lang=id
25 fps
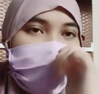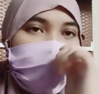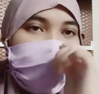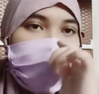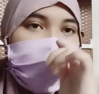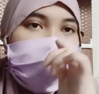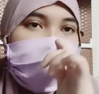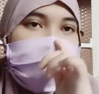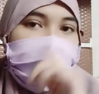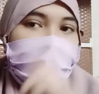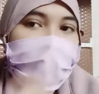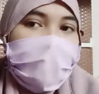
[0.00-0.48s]
I
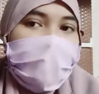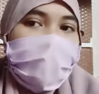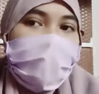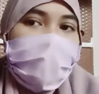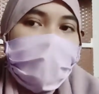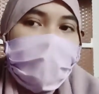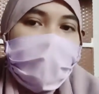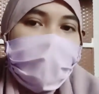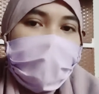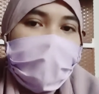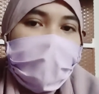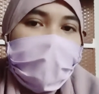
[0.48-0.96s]
mean
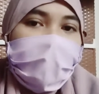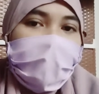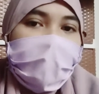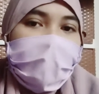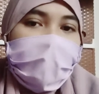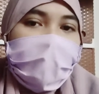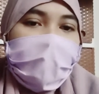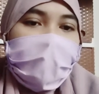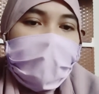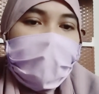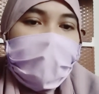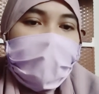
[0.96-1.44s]

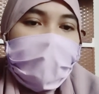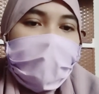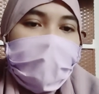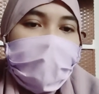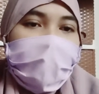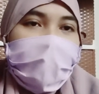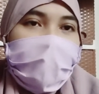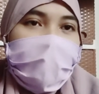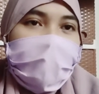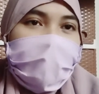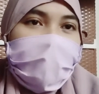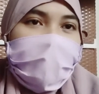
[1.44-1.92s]

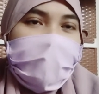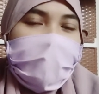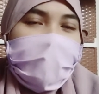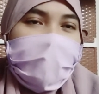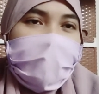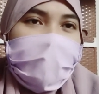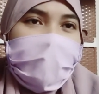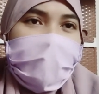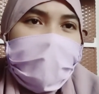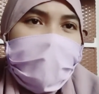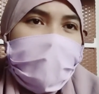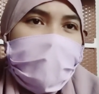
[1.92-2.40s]
maybe he
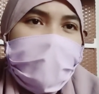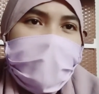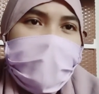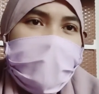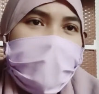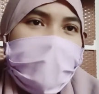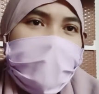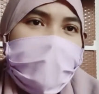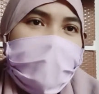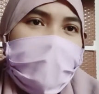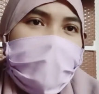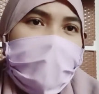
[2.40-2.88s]
just
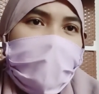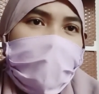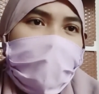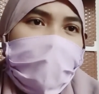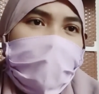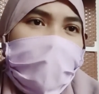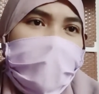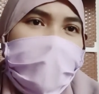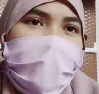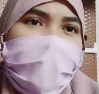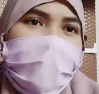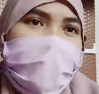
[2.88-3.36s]

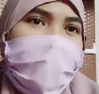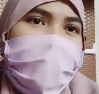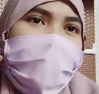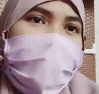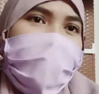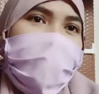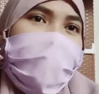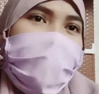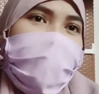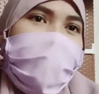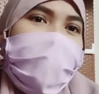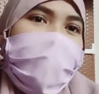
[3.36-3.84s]

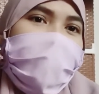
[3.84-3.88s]
awakened